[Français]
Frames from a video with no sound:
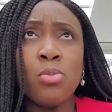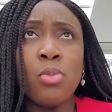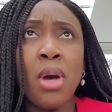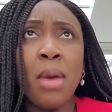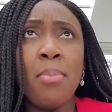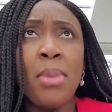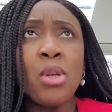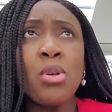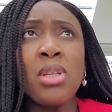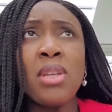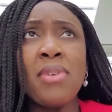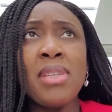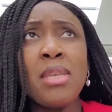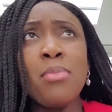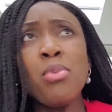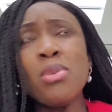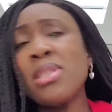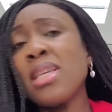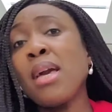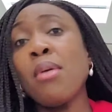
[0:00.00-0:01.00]
me rappelle qu'on avait
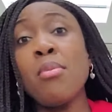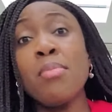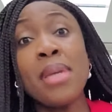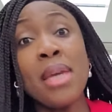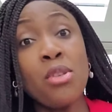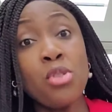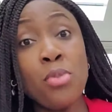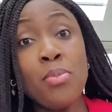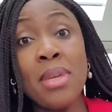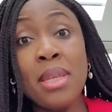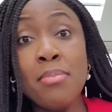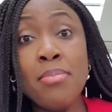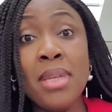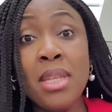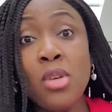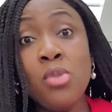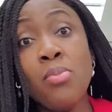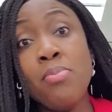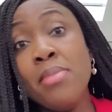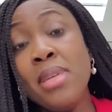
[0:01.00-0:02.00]
dépensé quand même quelques
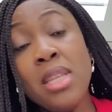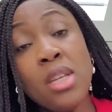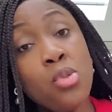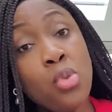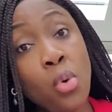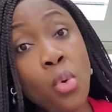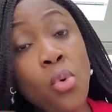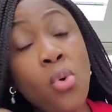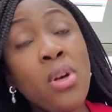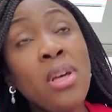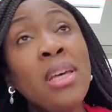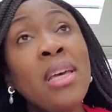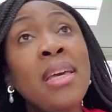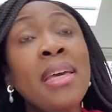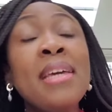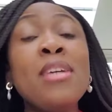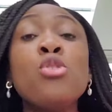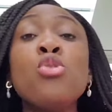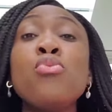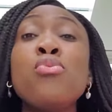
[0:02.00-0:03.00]
milliers, milliers d'euros.
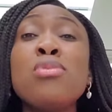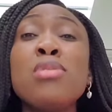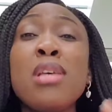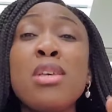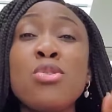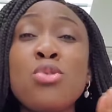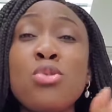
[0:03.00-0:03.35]
Et je vous